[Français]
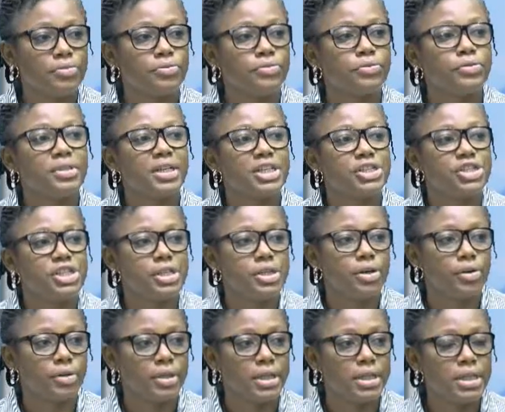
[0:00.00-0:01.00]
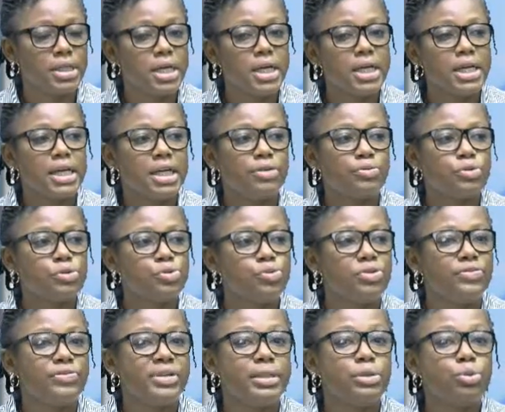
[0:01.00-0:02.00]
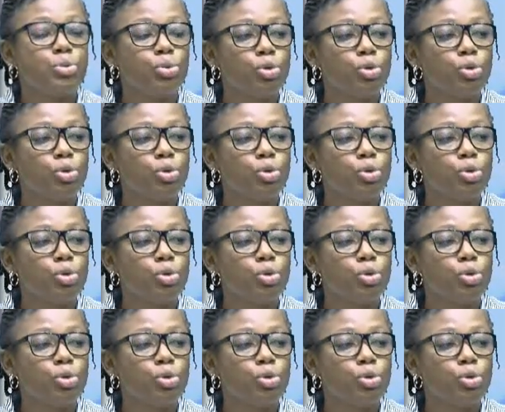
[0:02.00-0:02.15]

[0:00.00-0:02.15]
vous achetez en ligne et vous suivez